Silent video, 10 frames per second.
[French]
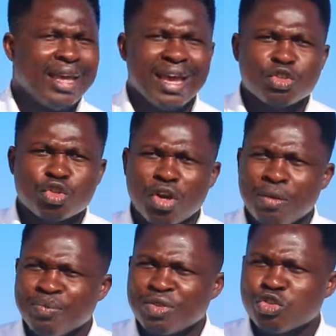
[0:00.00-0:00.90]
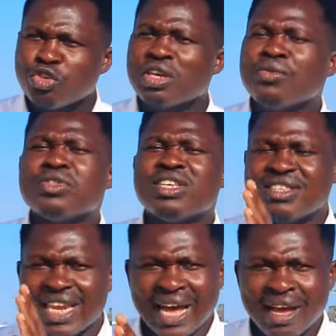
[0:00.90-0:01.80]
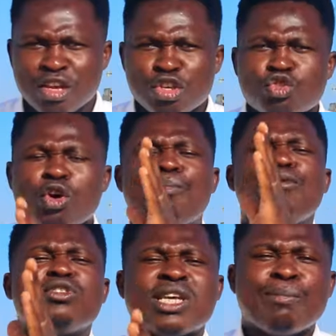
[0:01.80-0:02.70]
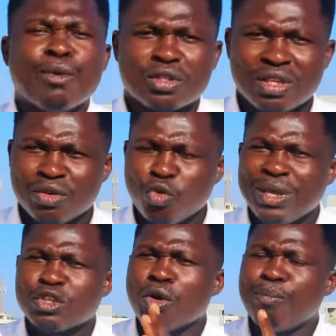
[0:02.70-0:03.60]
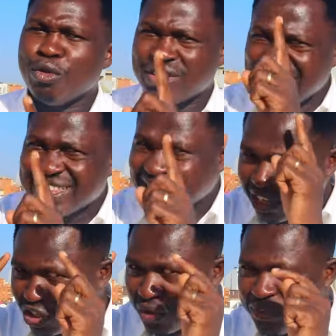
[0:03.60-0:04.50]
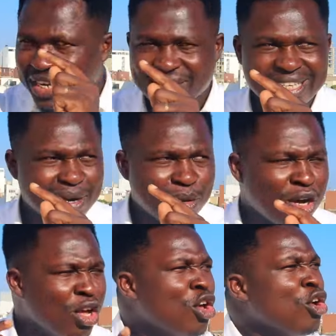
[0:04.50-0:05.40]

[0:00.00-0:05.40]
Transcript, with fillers: est-ce que ceux qui vous disent là sont plus importants ou bien sont plus intelligents financièrement